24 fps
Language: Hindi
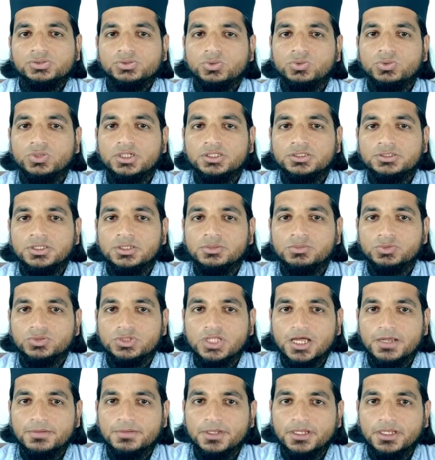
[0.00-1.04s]
सुन्नत के
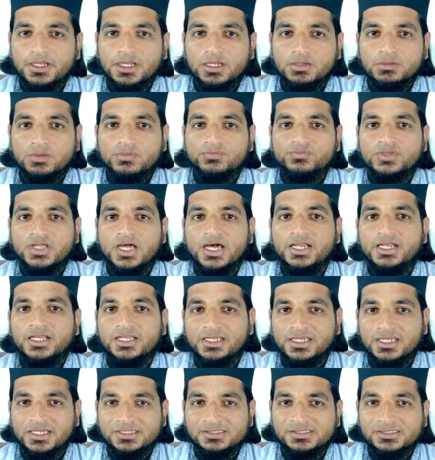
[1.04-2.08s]
मुताबिक हम
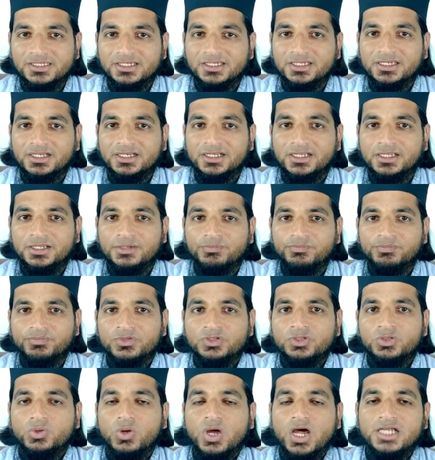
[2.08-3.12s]
अफतारी कैसे करें
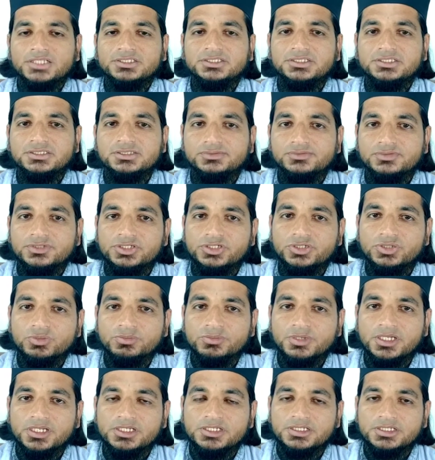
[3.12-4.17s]
तो आज की इस
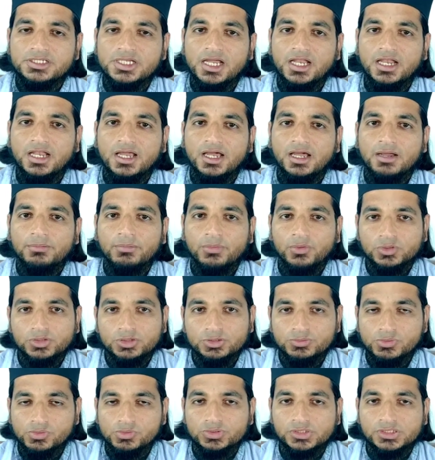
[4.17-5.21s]
वीडियो में इन
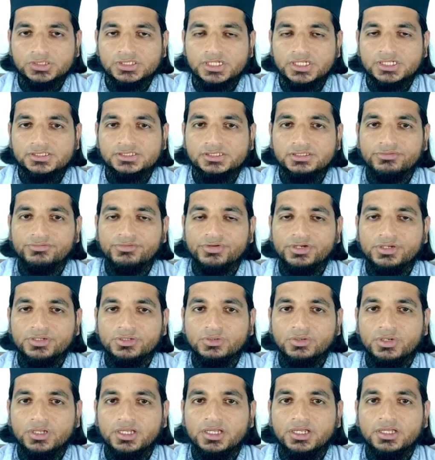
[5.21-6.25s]
बहुत ही मुख्तसर सी
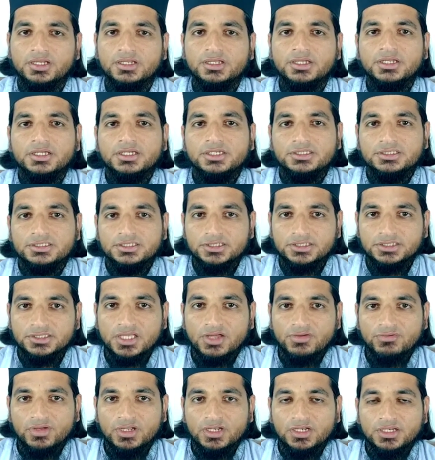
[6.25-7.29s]
वीडियो है इतनी
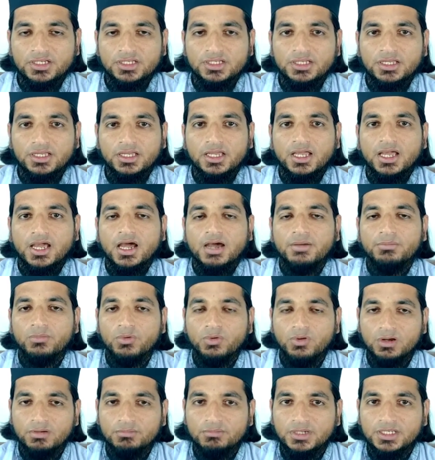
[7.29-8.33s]
तवील नहीं है आप
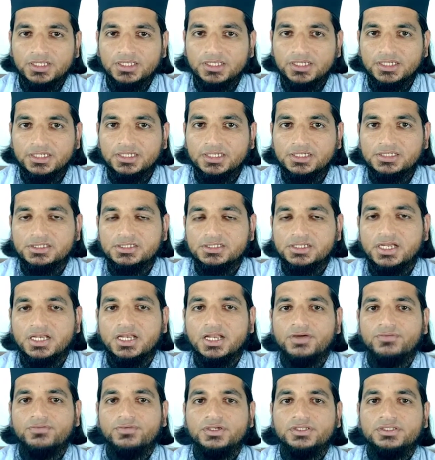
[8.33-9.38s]
मुकम्मल देखें इन
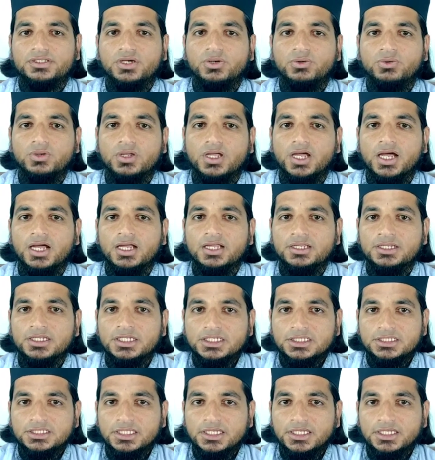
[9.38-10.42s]
फ़ायदा होगा
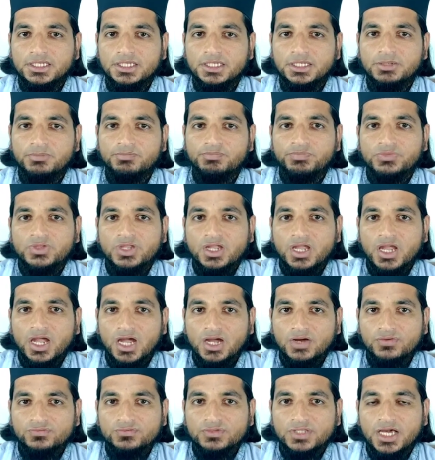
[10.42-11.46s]
देखें
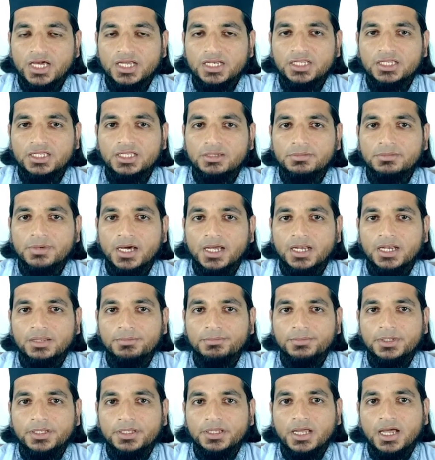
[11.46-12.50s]
अफतारी के
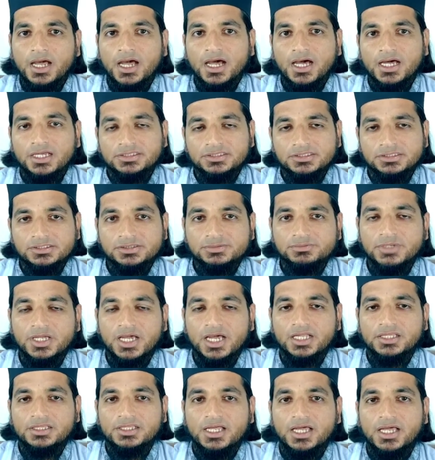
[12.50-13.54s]
बारे में अहादीस में
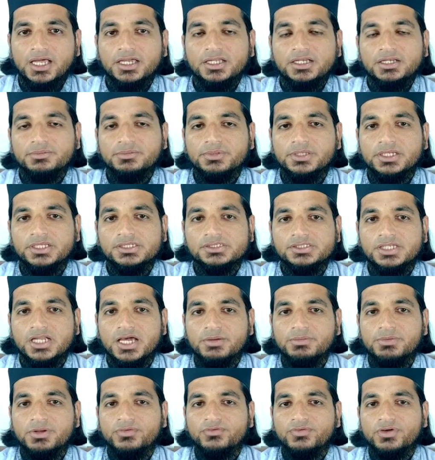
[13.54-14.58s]
आता है नबी
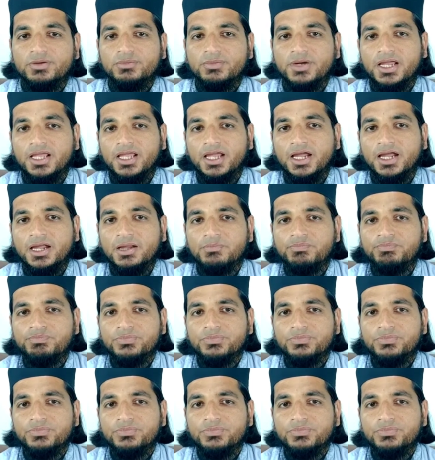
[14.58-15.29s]
इस्लाम ने फरमाया